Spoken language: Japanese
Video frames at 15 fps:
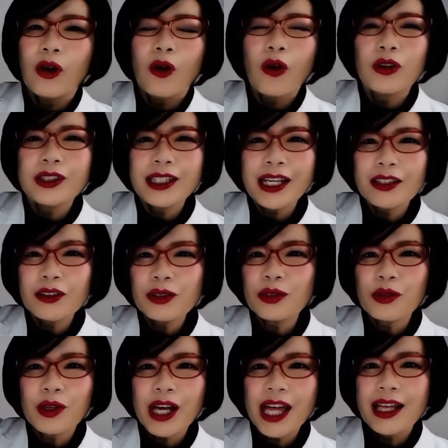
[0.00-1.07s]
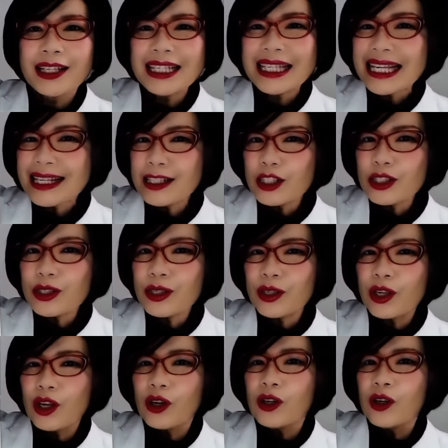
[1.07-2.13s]
女の人がい
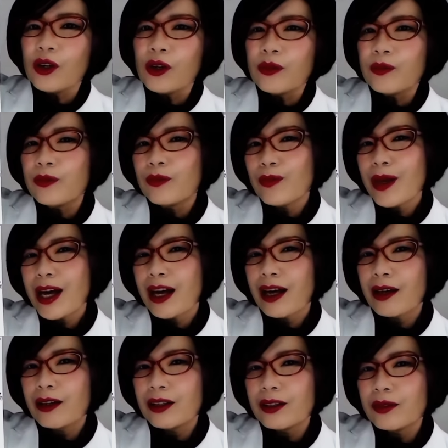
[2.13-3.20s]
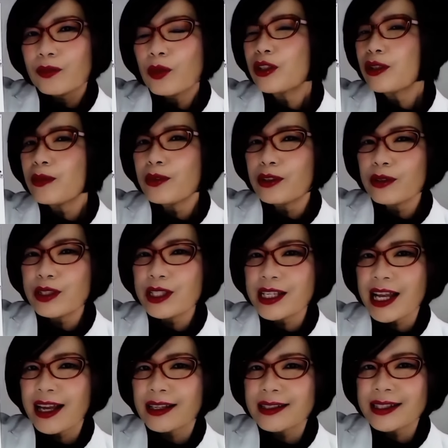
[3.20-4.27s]
つ、まあ、もぞもぞし
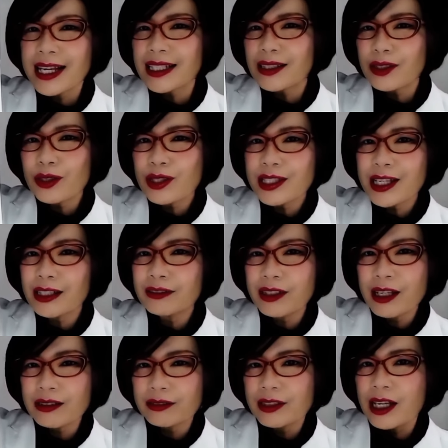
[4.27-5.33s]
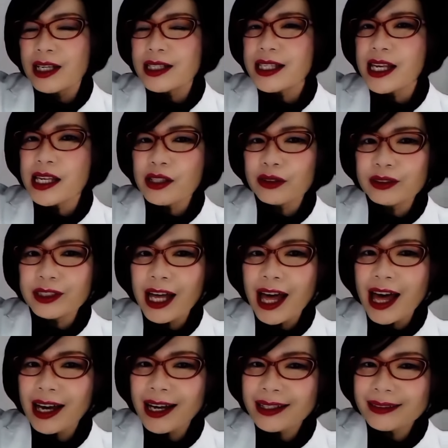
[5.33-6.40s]
てセックスしたくなる、性欲が
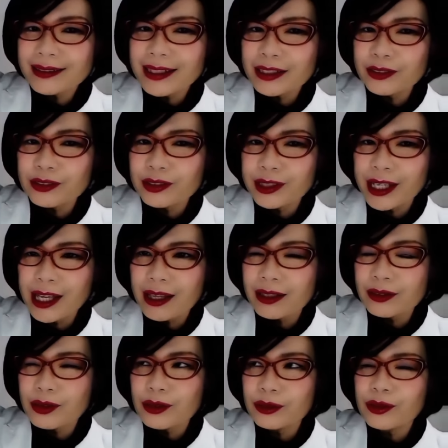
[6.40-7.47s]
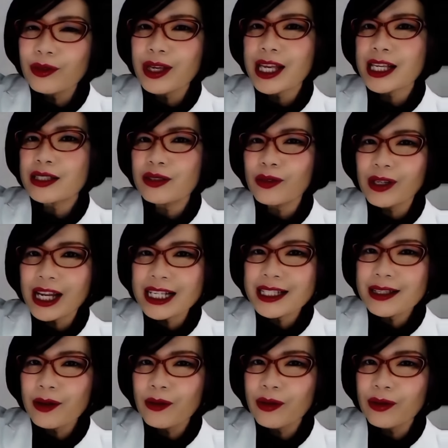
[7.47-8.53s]
上がってくるかというと、
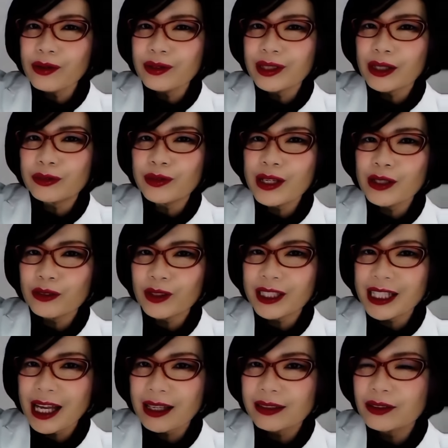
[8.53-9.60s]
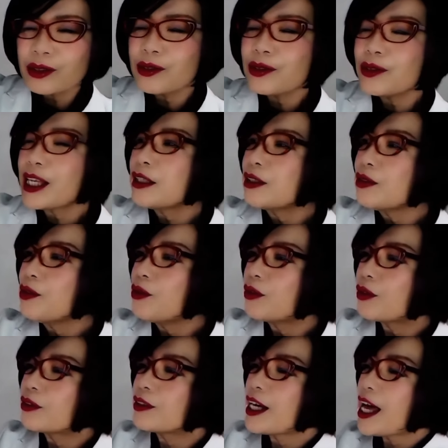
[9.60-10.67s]
エストラジオールが増える時だという研究報
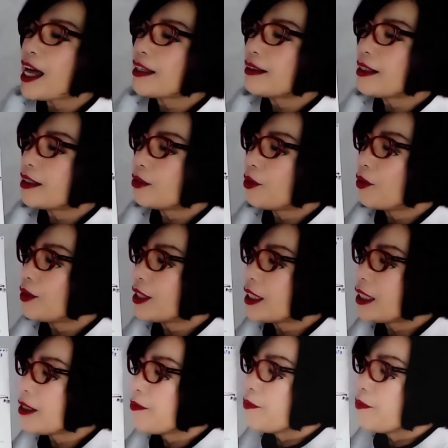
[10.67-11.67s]
告があった通りに、